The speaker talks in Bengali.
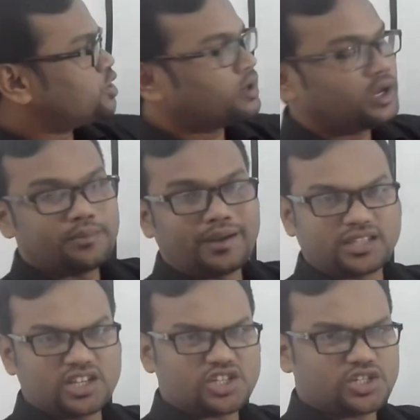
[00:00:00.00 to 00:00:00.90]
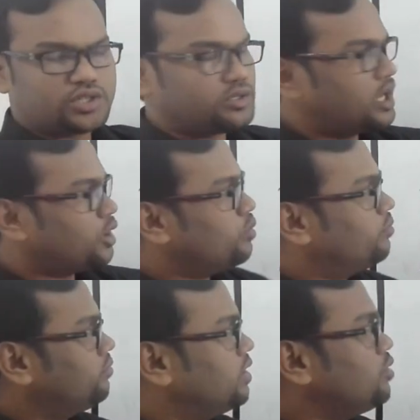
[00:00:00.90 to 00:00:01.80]
সকালের বাতাস আরও
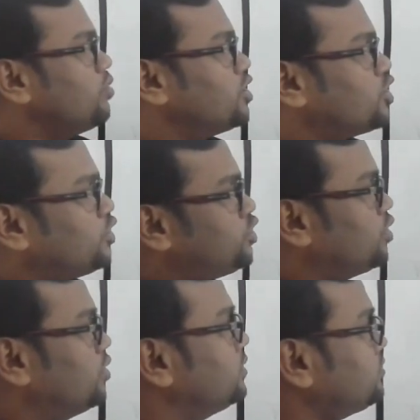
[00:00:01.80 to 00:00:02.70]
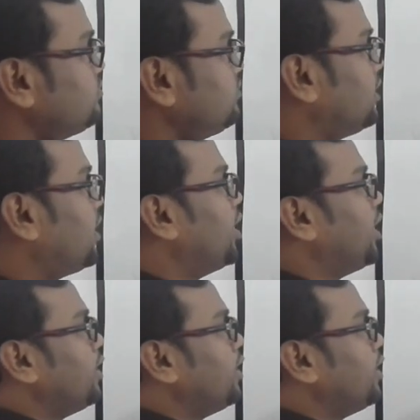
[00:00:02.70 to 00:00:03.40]
নির্মল স্বচ্ছ তাহলে